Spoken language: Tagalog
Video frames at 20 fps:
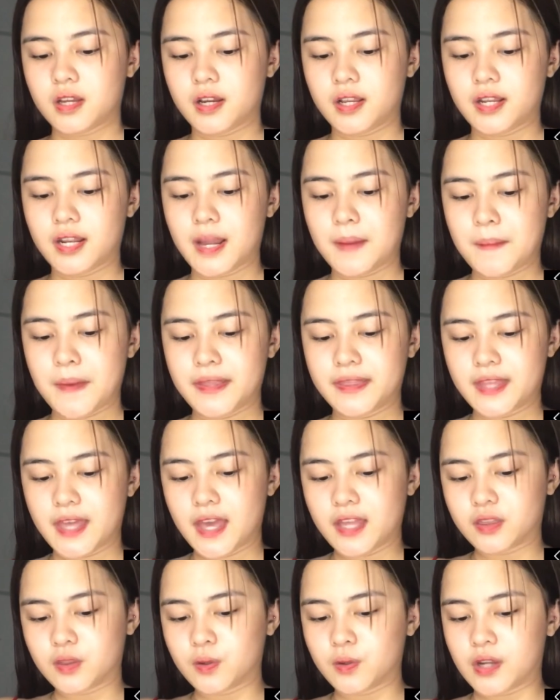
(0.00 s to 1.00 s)
Laman
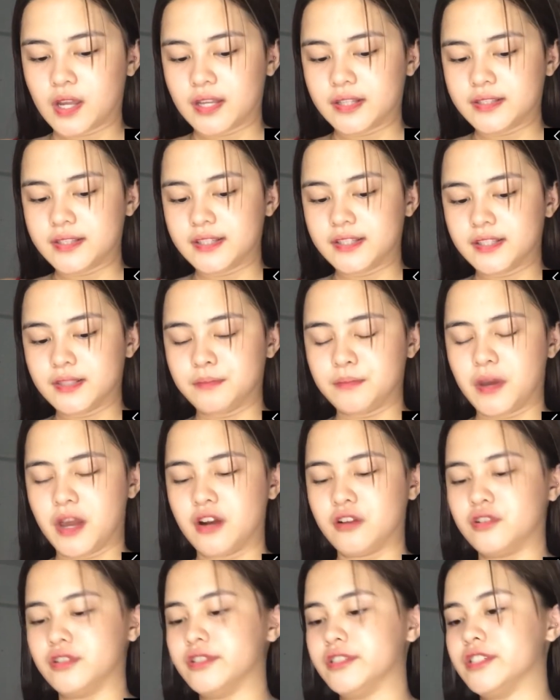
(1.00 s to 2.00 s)
na ito guys is
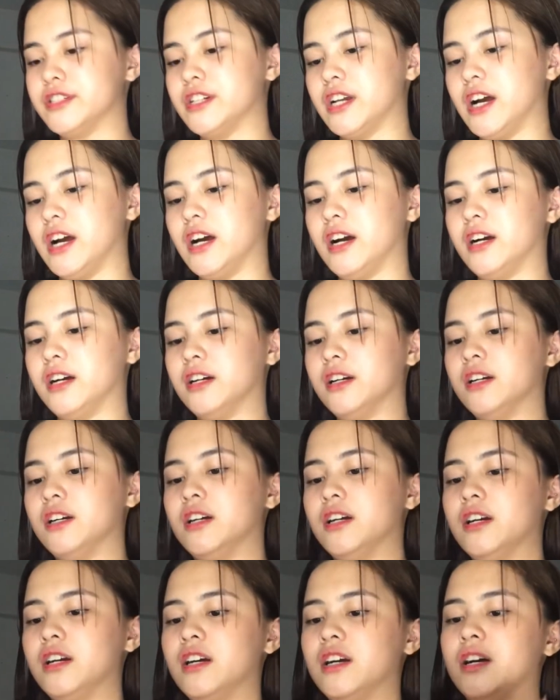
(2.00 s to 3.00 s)
meron siyang
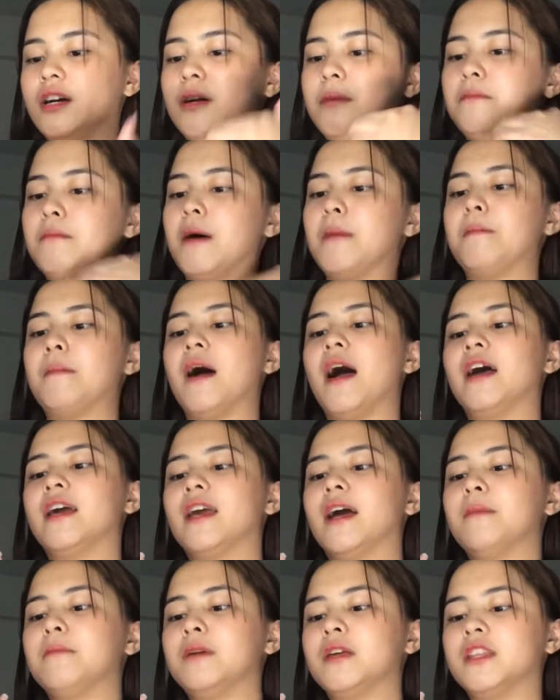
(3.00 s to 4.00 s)

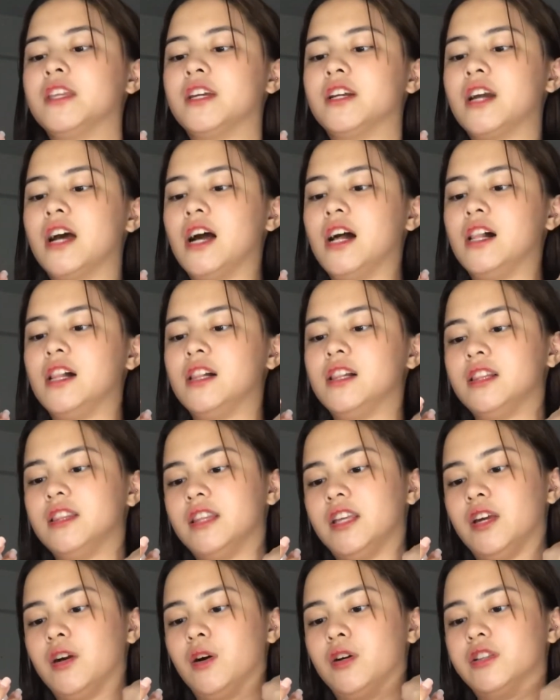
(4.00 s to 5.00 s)
papaya mineral
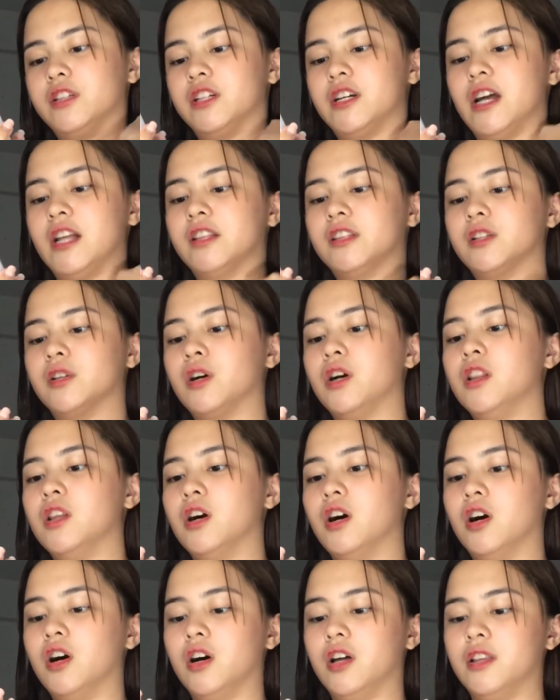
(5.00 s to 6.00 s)
deodorant
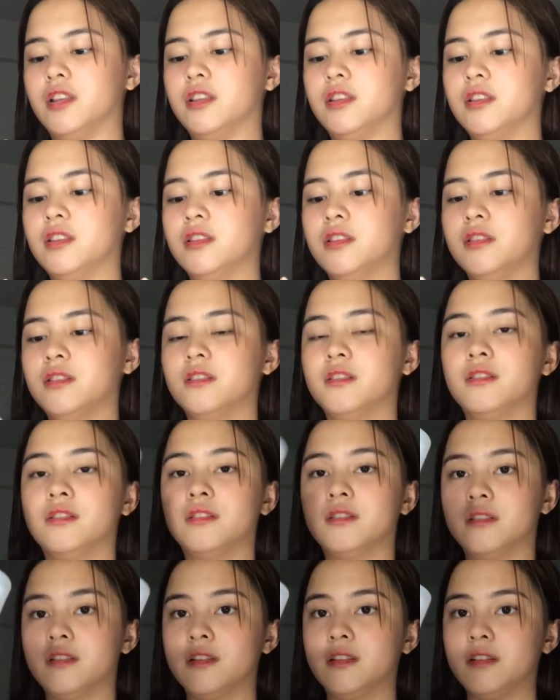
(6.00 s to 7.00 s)
roll-on.
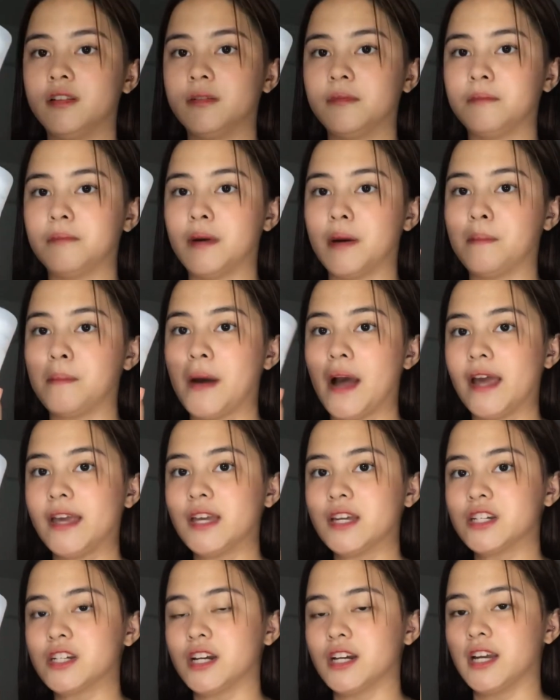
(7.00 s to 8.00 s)

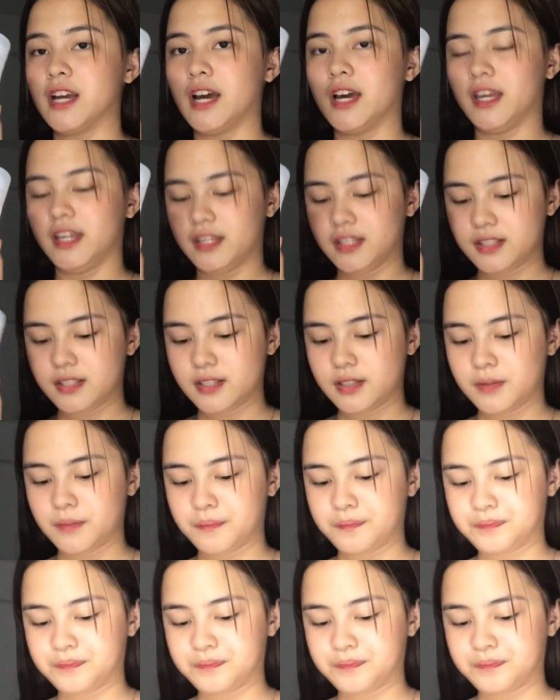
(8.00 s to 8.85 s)
Papaya siya guys.